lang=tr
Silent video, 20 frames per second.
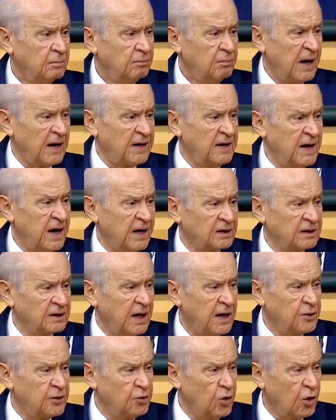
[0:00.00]
Galatasaray
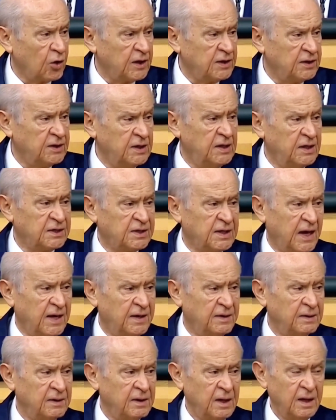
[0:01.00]
ile Beşiktaş
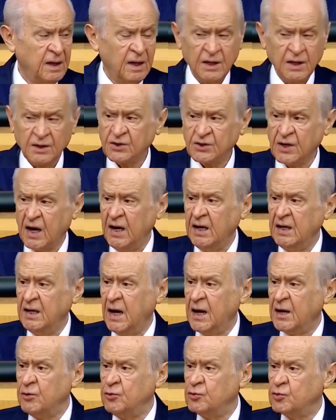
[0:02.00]
e, maç
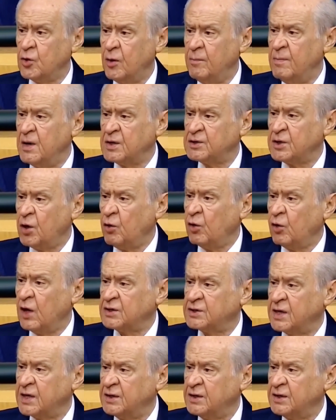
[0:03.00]
yapmıyor arkadaşlar.